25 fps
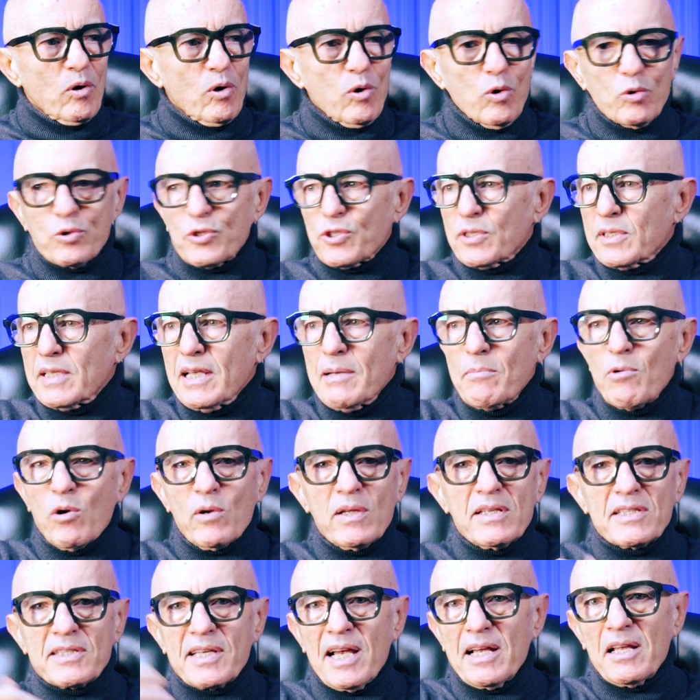lo
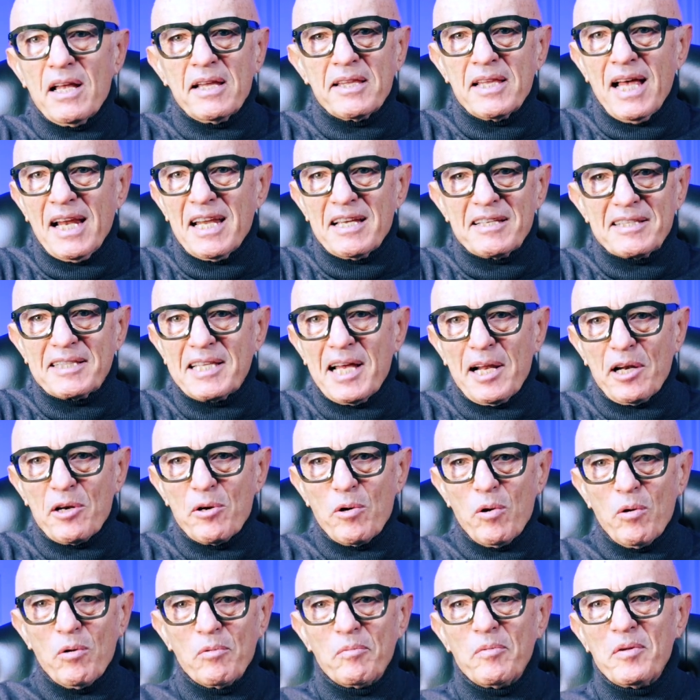stimolo sé,
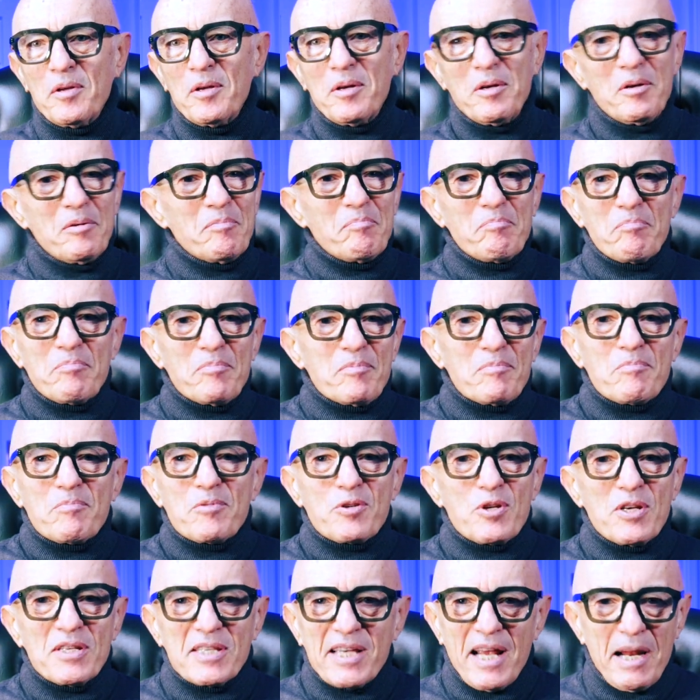dall'esterno
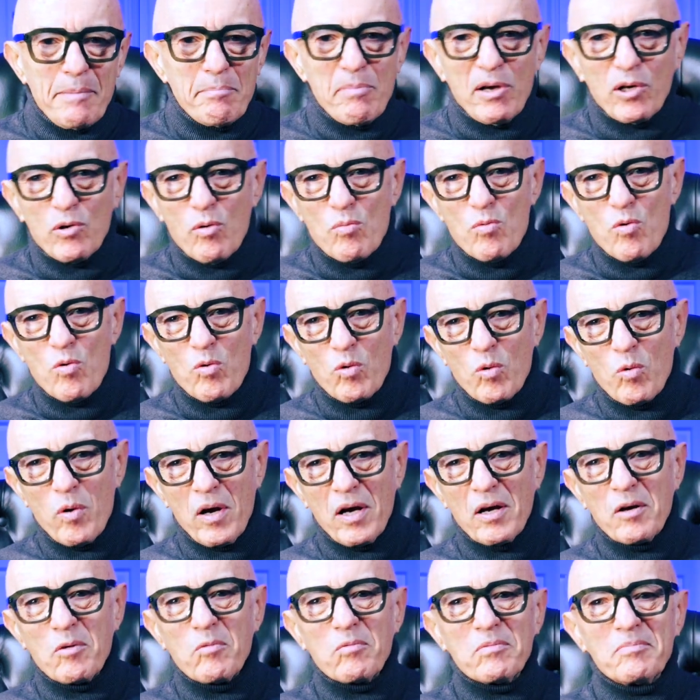ci sarebbe
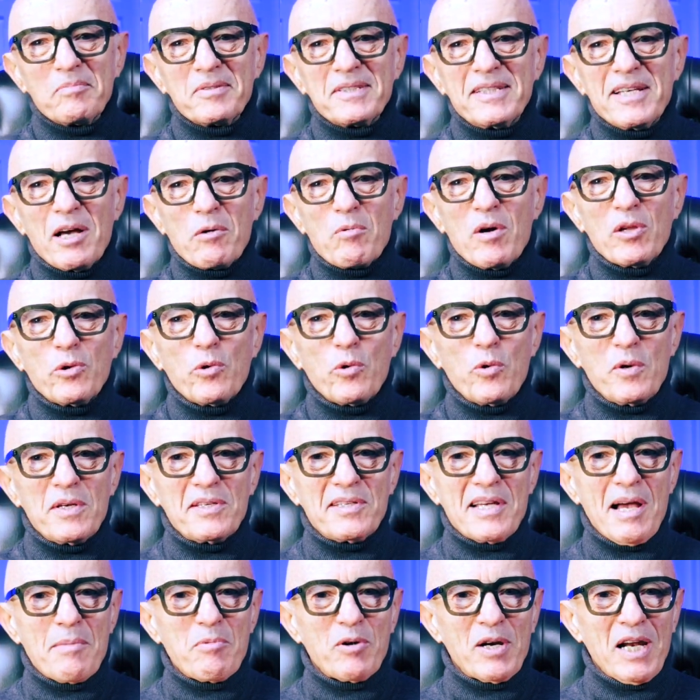comunque, sia quando noi
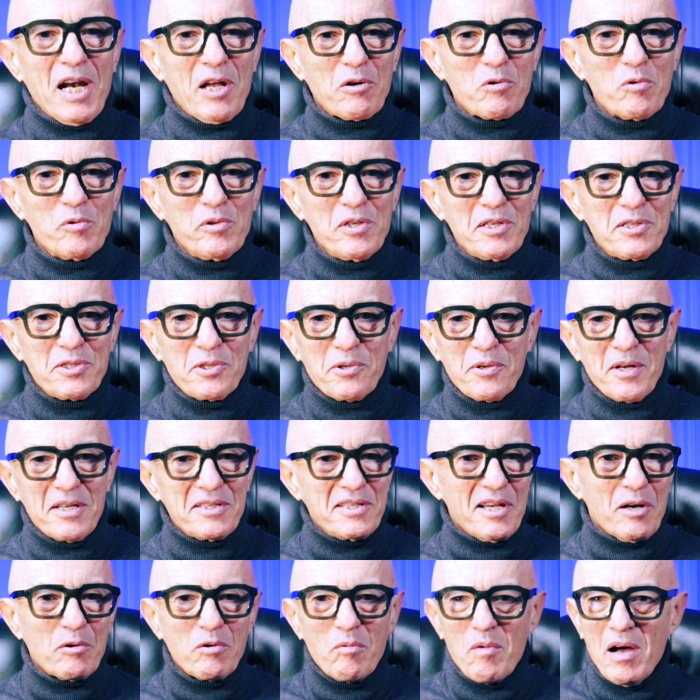siamo nella condizione,
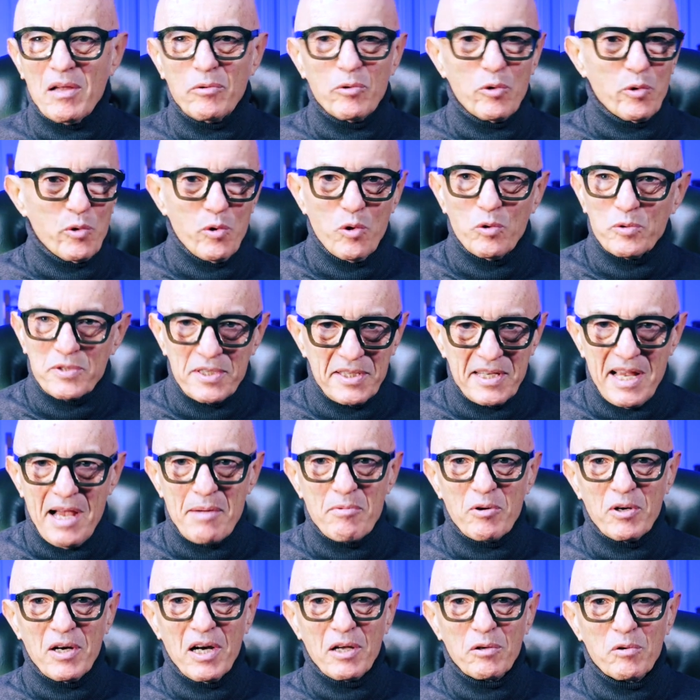sia quando non
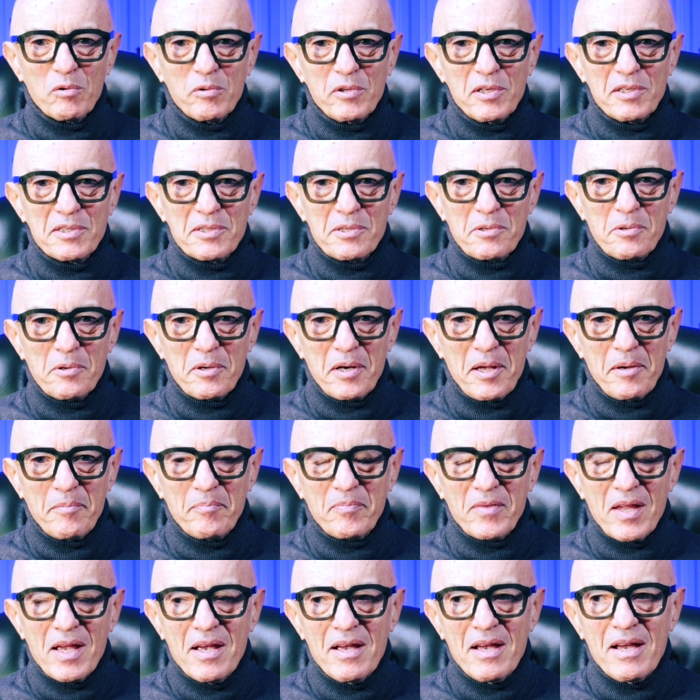siamo nella condizione.
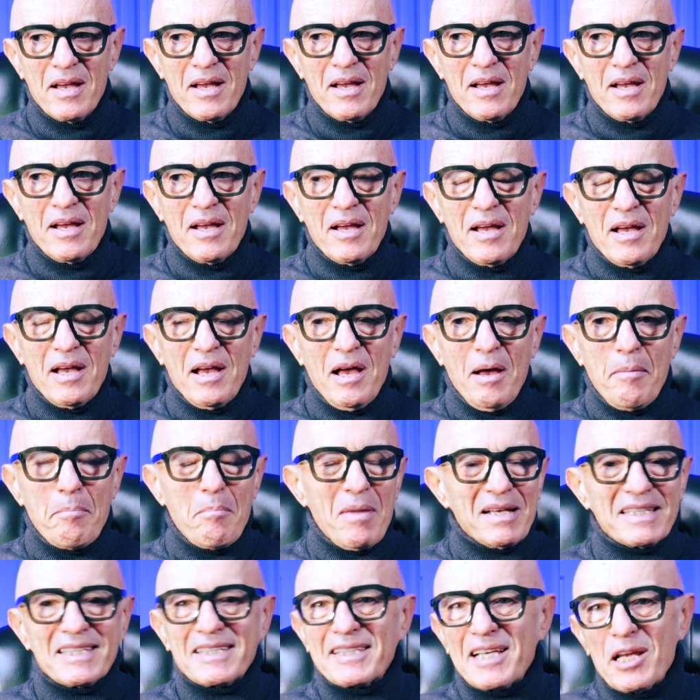
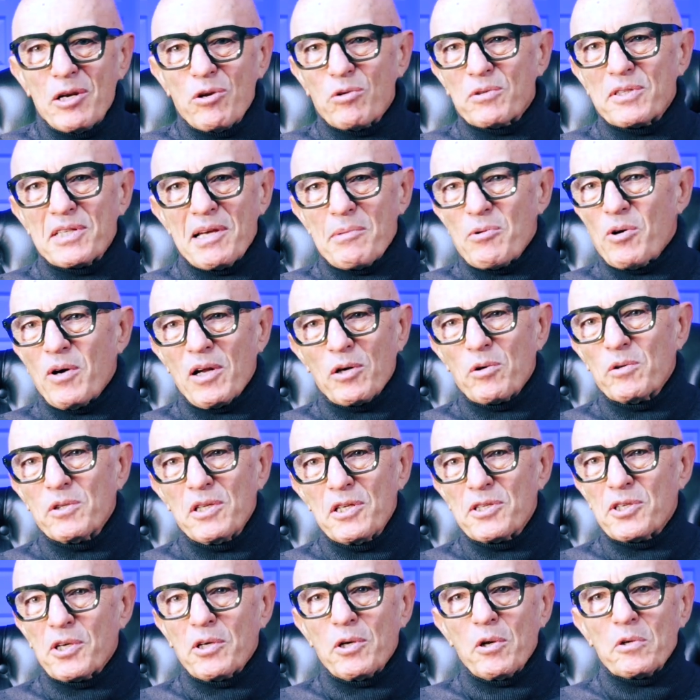Ma se non siamo nella
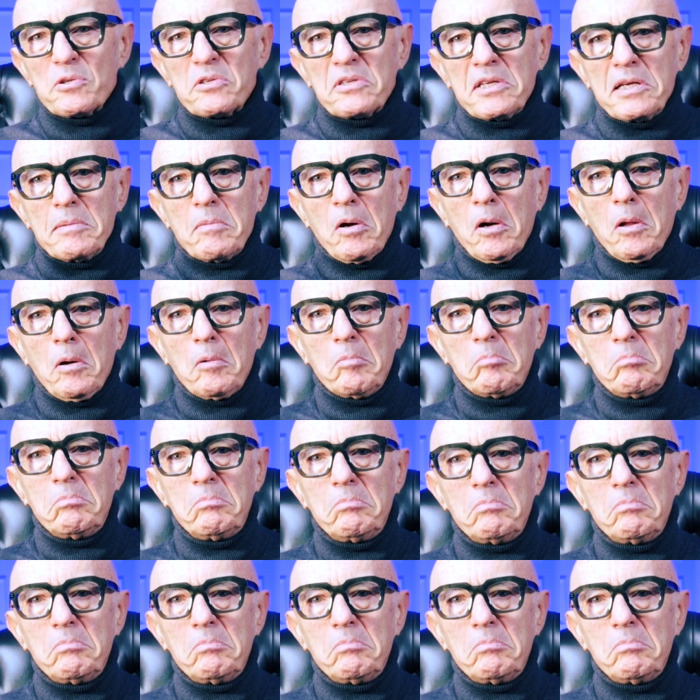condizione, lo stimolo